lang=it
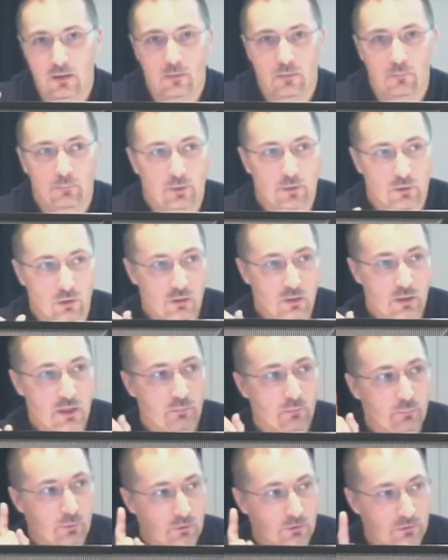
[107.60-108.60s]
però
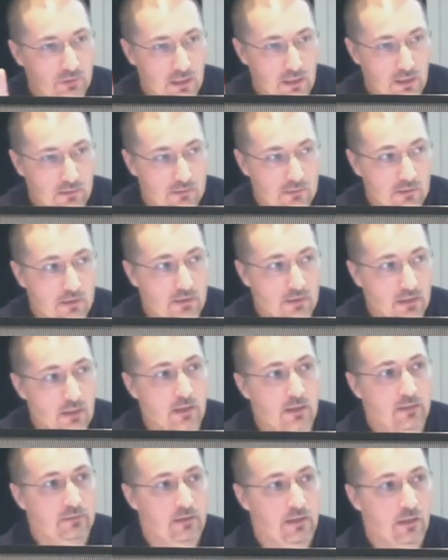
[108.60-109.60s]
l'importante è che
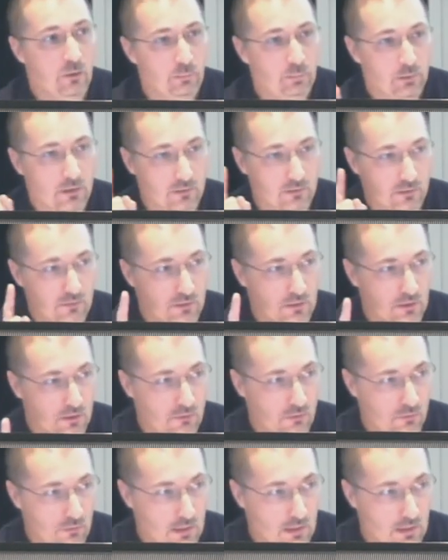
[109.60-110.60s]
la sala operativa
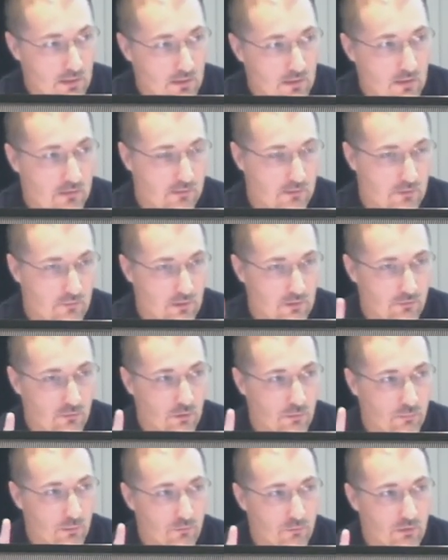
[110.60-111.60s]
regionale attraverso
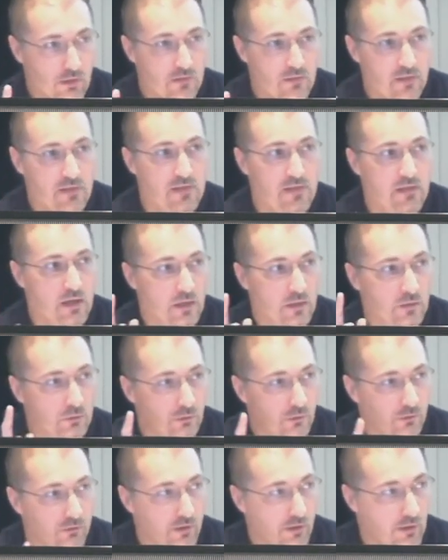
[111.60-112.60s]
le province sia a
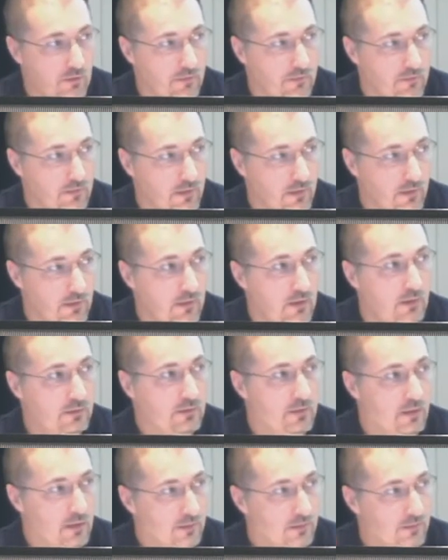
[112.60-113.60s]
conoscenza
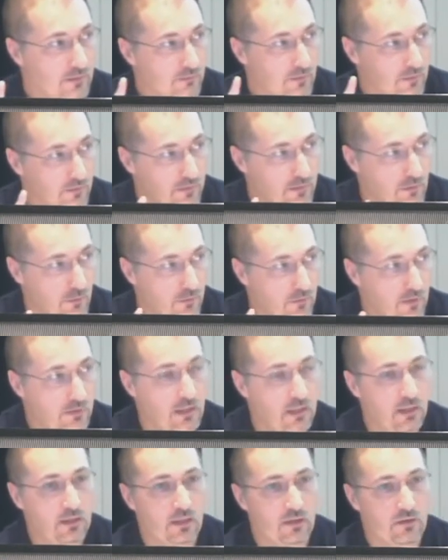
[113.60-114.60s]
dell'attivazione,
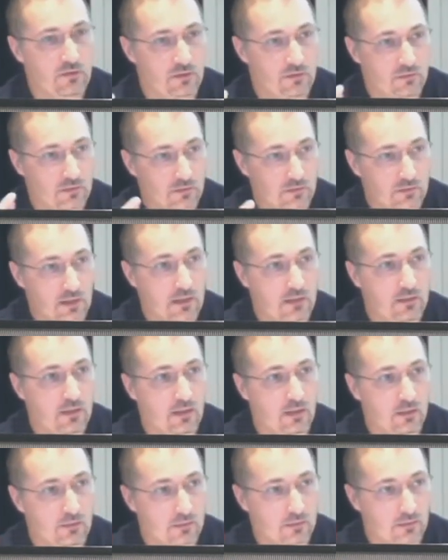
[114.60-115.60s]
della necessità
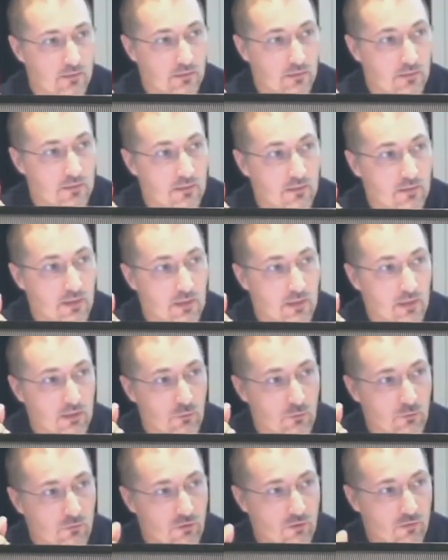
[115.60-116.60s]
della, della
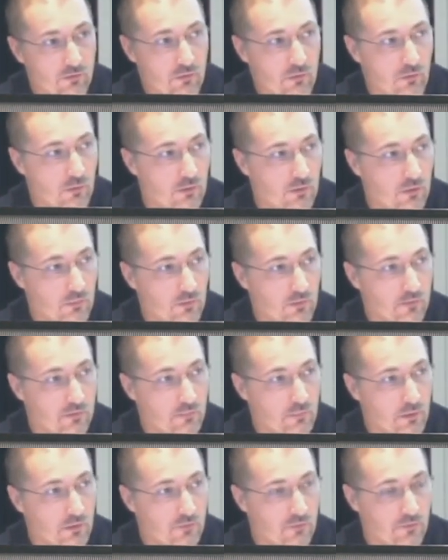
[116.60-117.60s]
concessione di questi
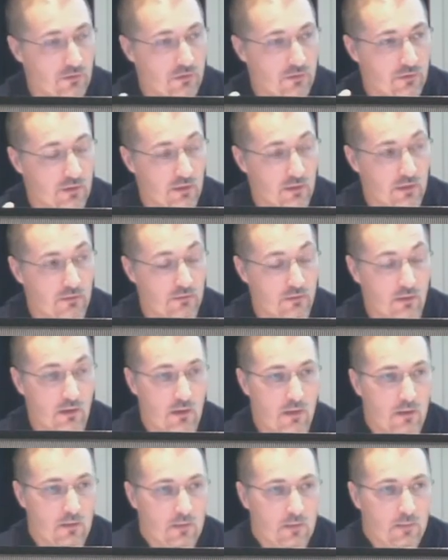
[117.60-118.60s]
benefici di legge.
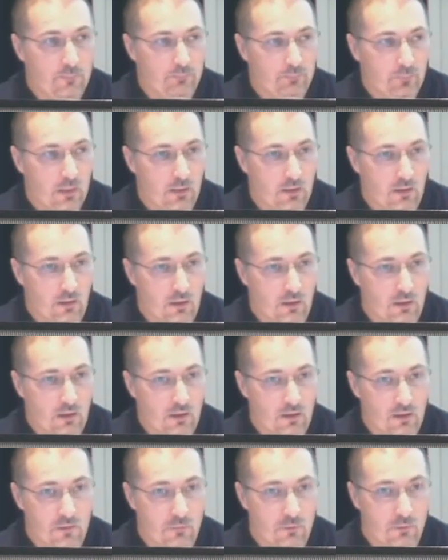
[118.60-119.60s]
E
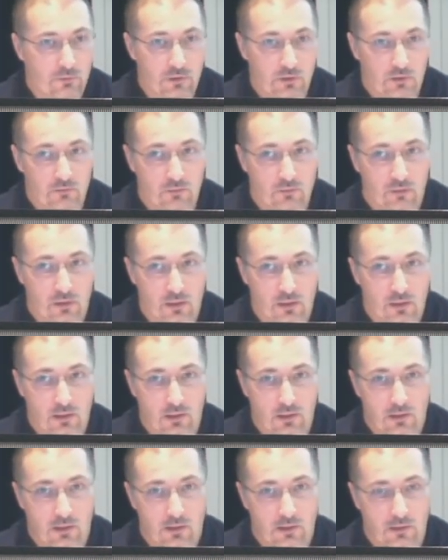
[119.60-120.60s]
il motivo
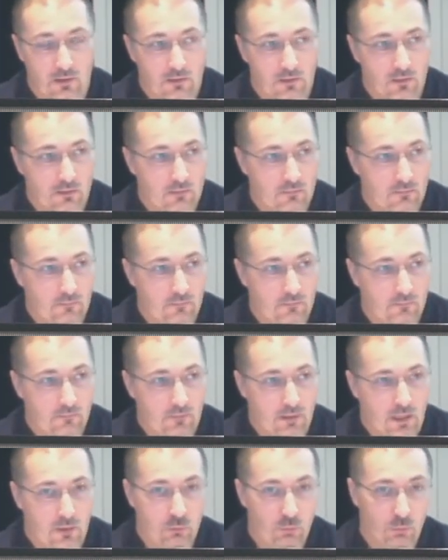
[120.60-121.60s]
è
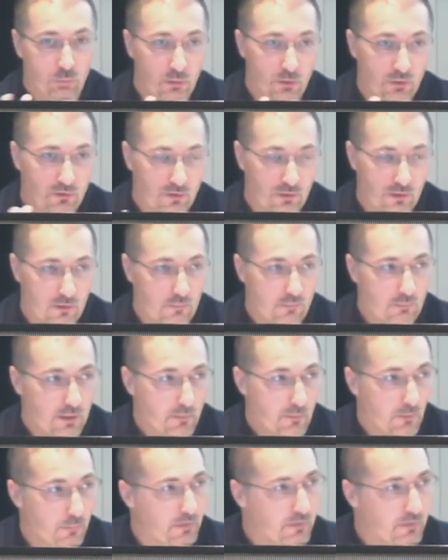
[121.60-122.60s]
è duplice. Il primo per